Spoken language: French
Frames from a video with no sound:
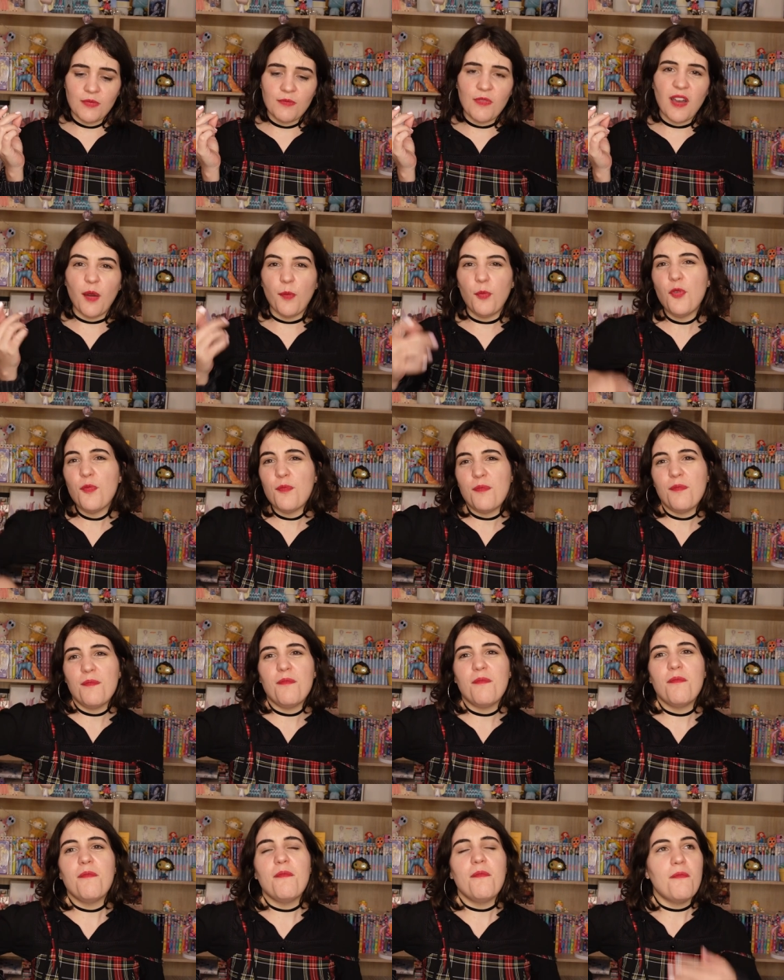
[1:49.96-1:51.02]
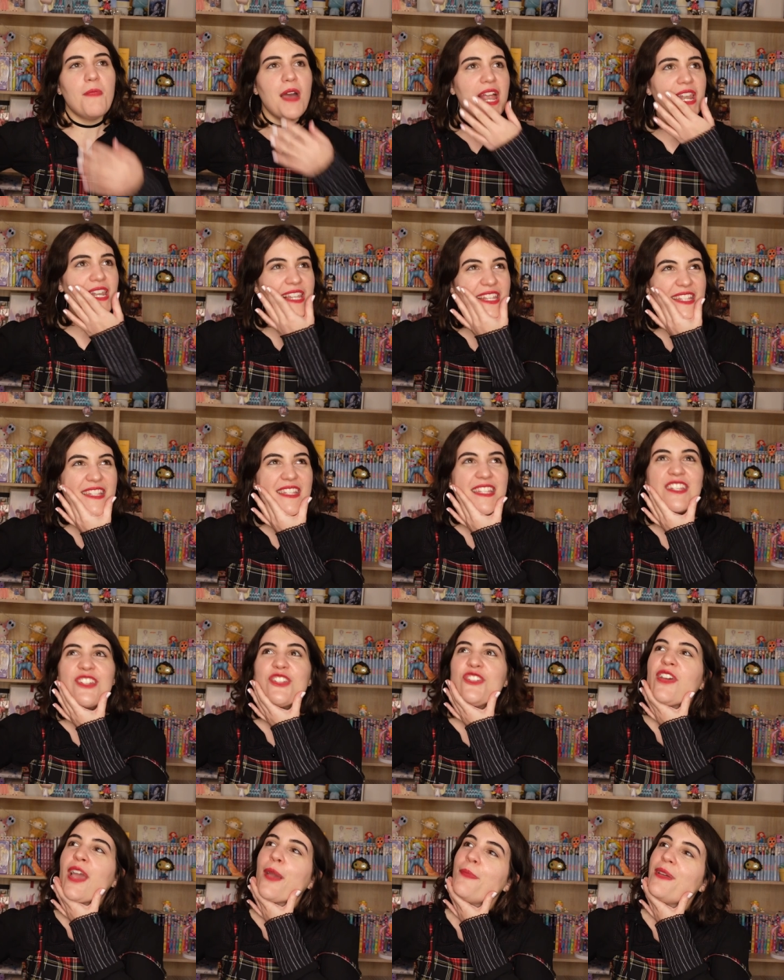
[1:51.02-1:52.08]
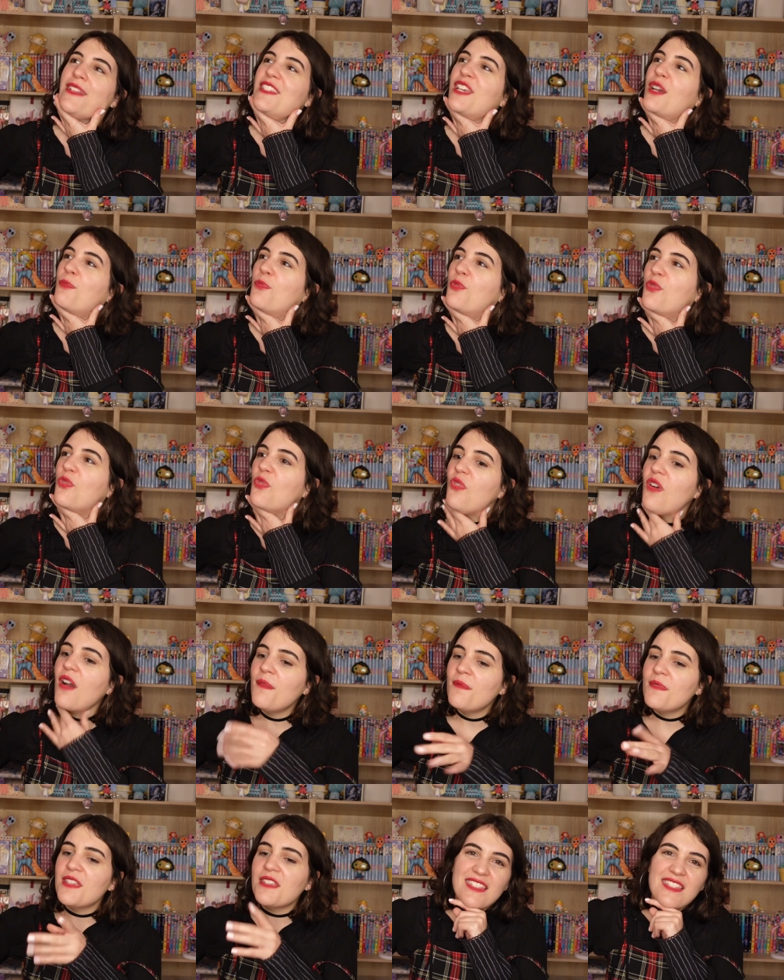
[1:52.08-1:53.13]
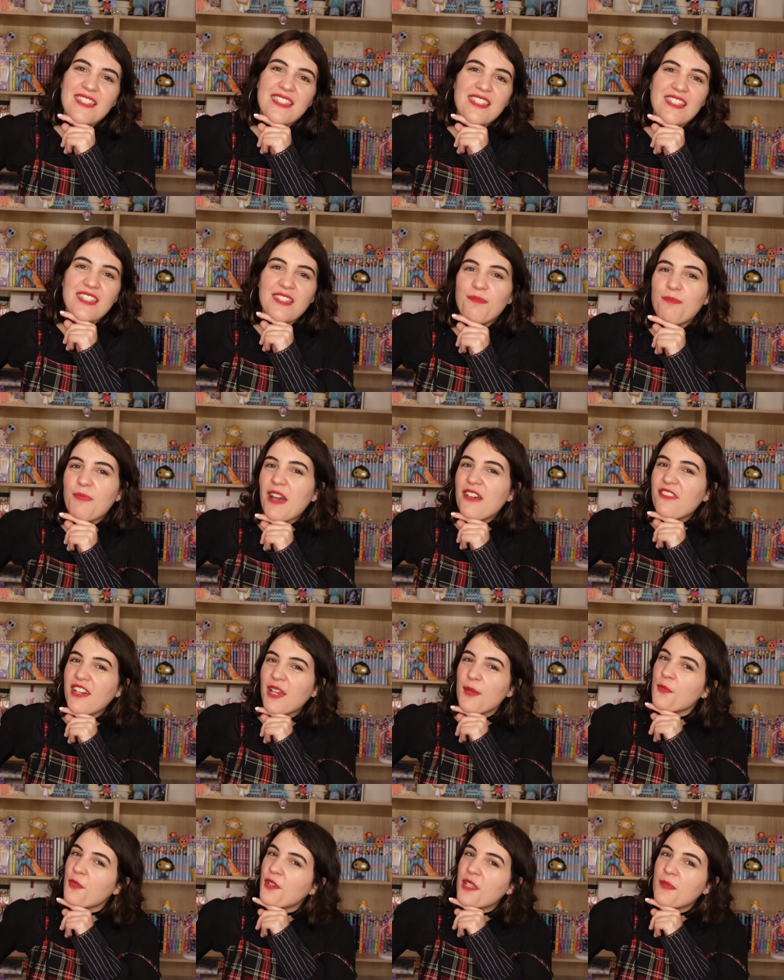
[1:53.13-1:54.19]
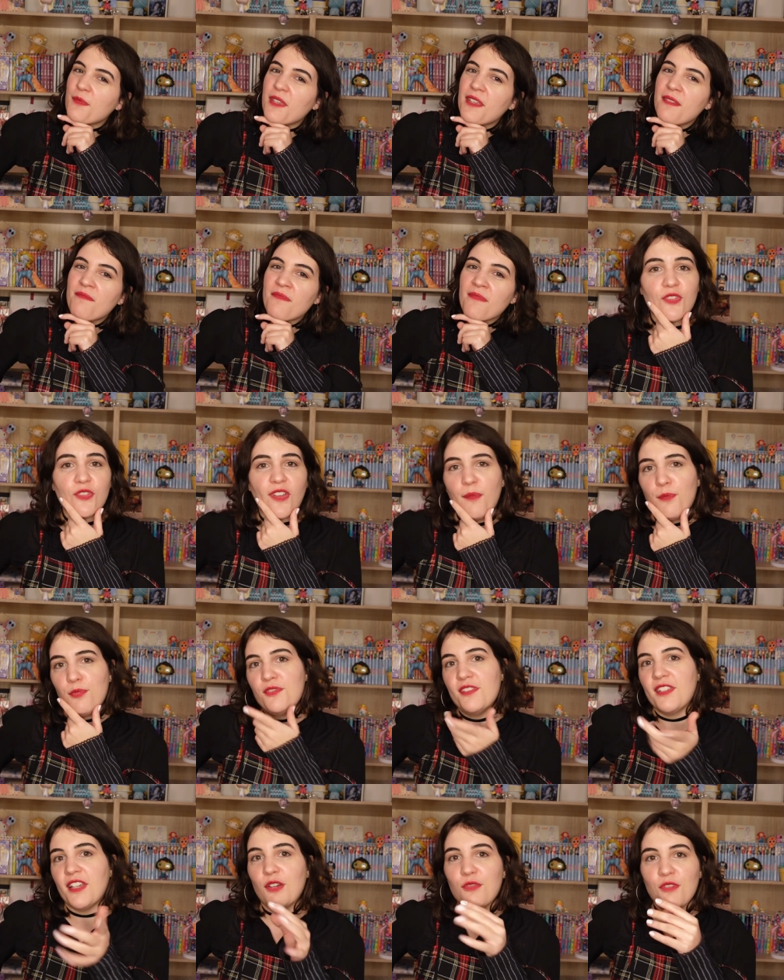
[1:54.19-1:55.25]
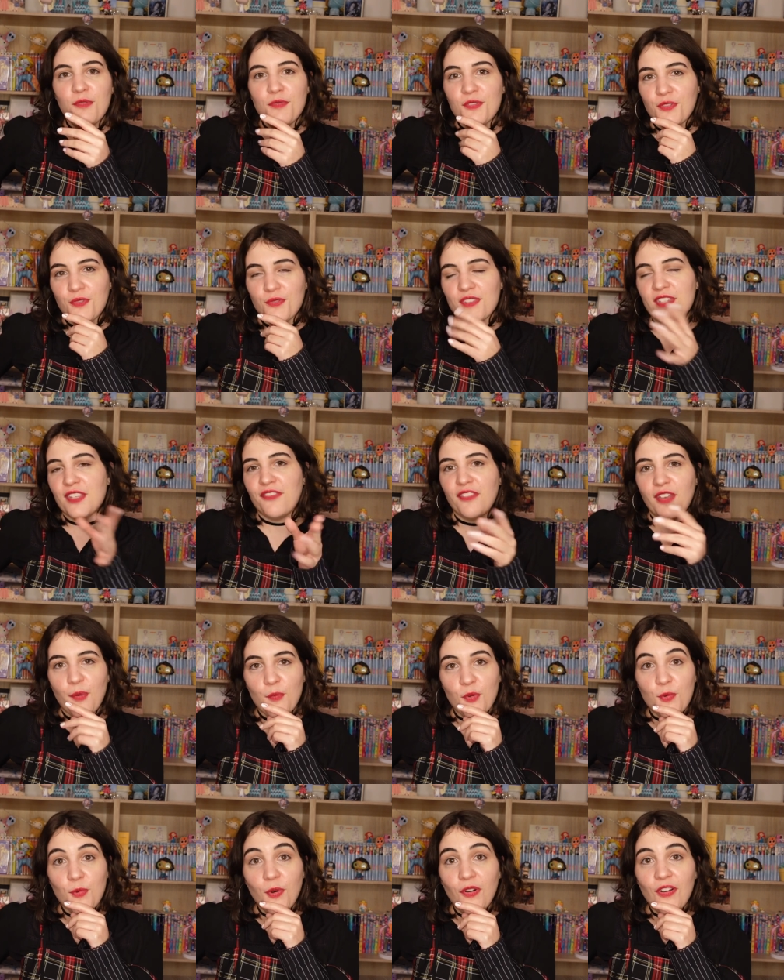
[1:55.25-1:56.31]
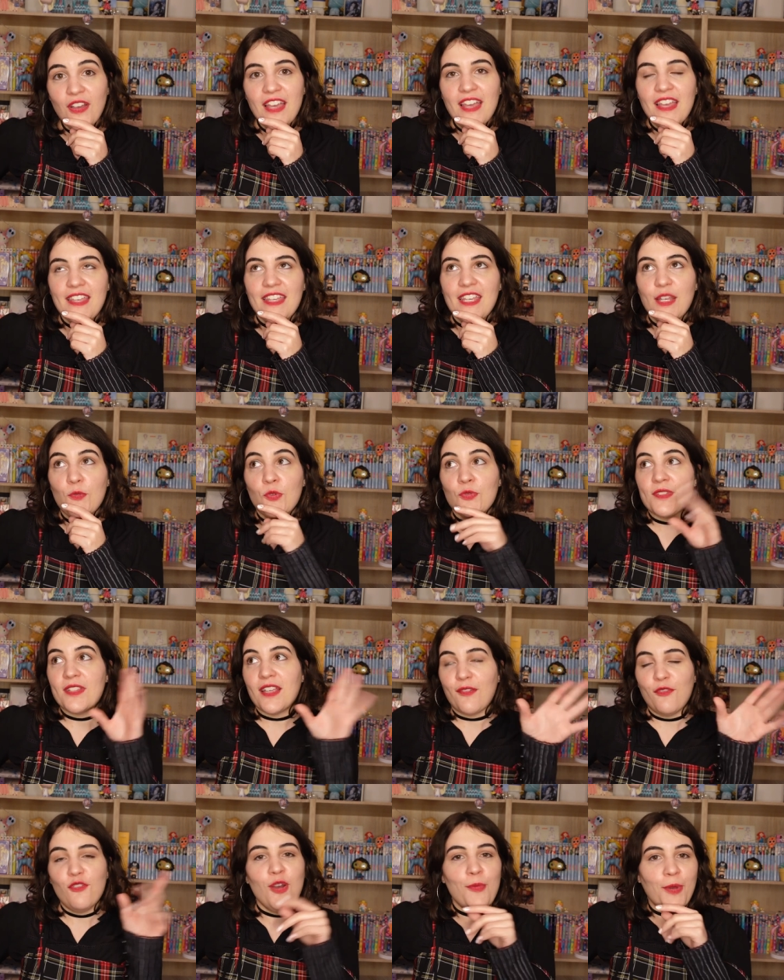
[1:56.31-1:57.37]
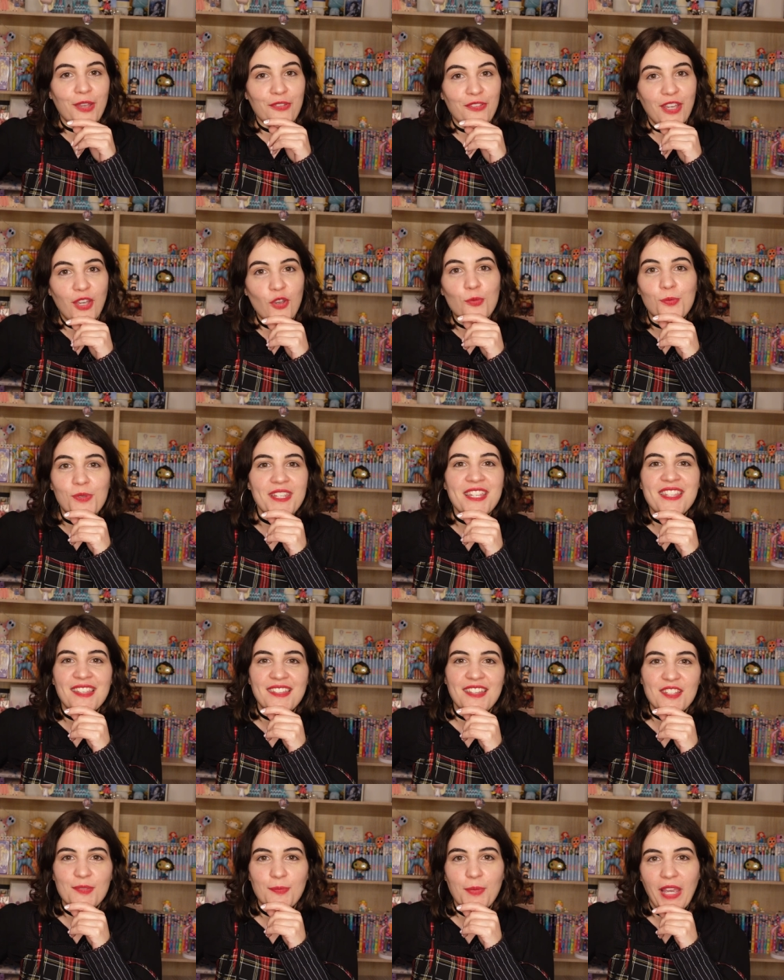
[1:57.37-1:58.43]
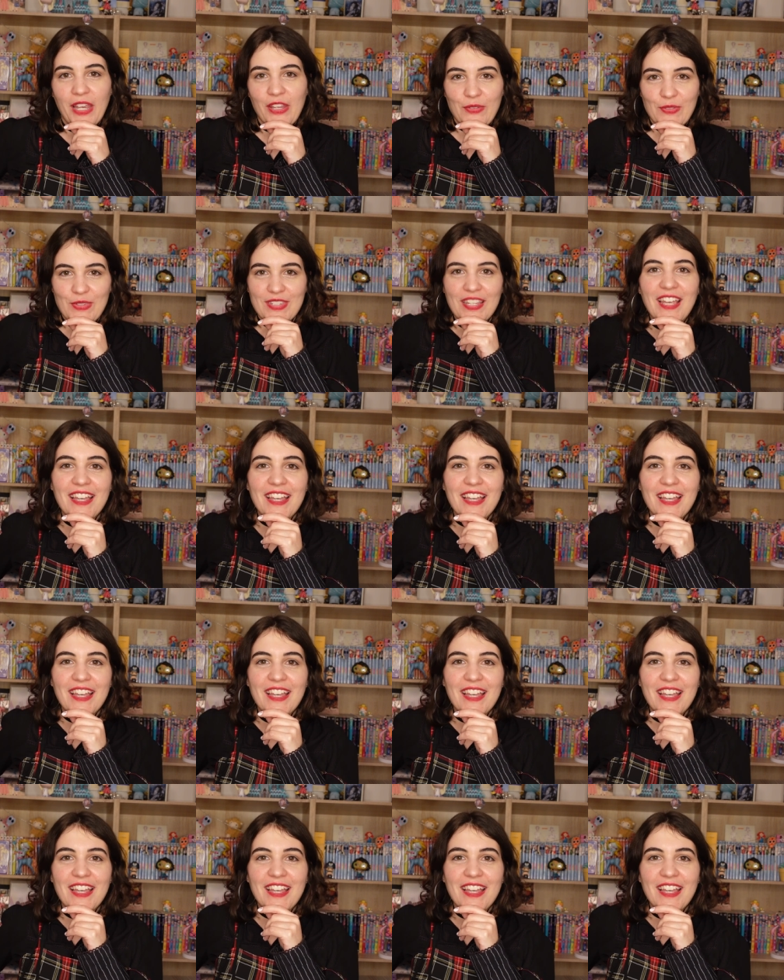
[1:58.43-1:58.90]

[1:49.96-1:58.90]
qui m'a un peu malaisé, je saurais pas dire pourquoi, mais j'ai pas vraiment aimé. Je saurais plus dire quoi, parce que ça fait un moment, et que mon cerveau a préféré oublier cette expérience.